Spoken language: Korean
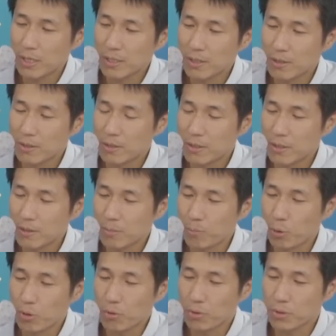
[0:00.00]
의원들은
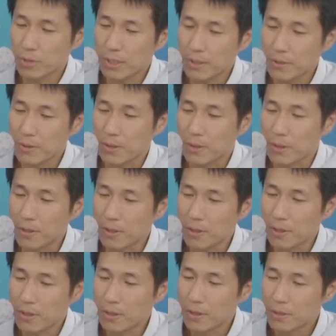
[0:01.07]
보이콧을 했어요.
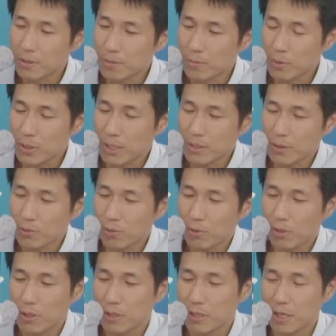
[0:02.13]
네. 뭐 사상
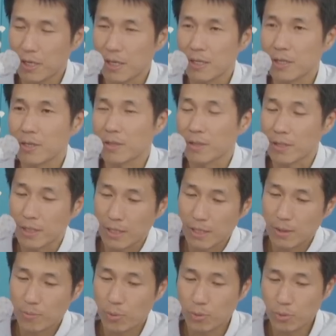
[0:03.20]
초유 일이다 이런
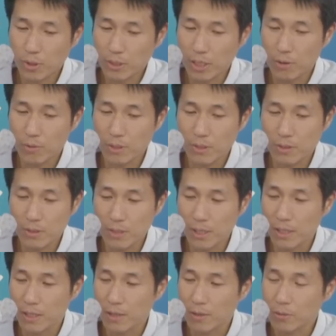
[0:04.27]
보도가 나오고
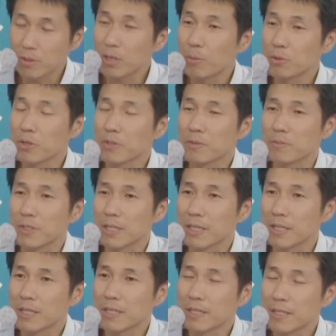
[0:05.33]
있는데 어떻게 보셨습니까?
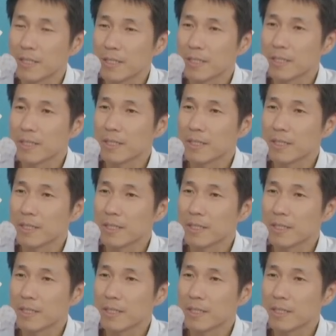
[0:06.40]
저도 오전에